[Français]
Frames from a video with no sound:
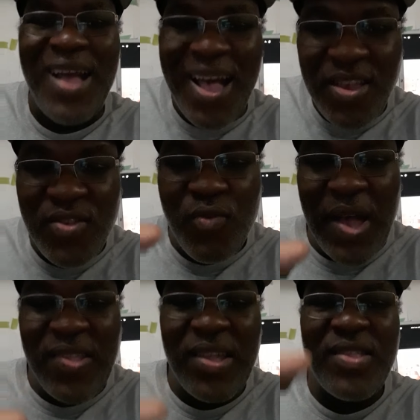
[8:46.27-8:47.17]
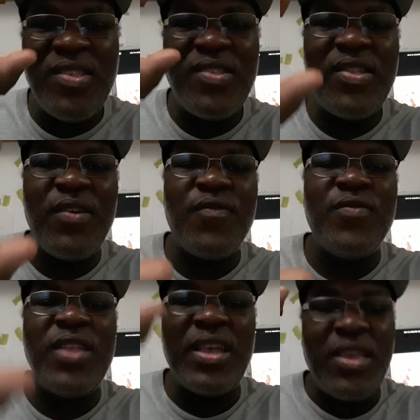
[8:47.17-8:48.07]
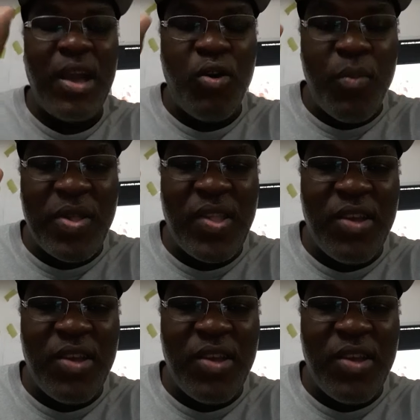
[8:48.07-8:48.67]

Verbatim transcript: En 79, dès qu'il a commencé